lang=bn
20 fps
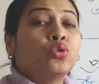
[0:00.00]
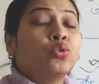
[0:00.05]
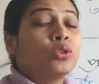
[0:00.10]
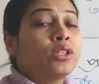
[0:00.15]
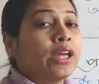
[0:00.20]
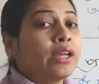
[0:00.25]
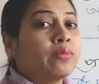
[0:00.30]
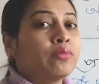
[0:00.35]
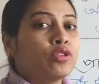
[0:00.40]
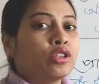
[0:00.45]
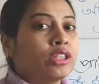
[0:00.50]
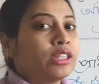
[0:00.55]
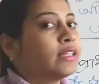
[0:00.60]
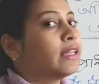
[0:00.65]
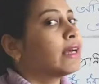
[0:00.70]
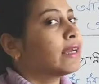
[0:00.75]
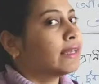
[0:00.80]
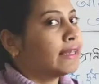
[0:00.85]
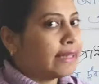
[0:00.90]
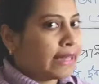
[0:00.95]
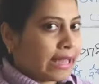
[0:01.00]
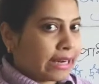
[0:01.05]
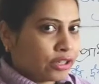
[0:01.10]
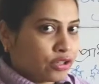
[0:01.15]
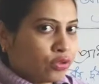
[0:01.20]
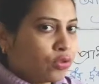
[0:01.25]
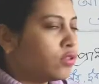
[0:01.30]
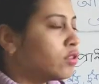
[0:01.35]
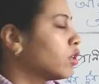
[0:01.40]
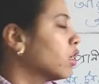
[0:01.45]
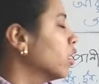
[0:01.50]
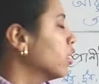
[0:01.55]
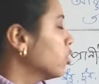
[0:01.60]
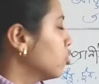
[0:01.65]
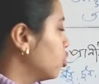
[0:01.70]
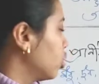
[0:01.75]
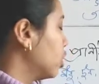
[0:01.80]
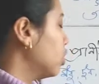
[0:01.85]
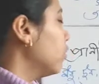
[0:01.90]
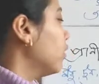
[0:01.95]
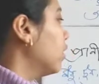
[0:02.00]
দুধের মধ্যে থাকে ল্যাকটোস যেটা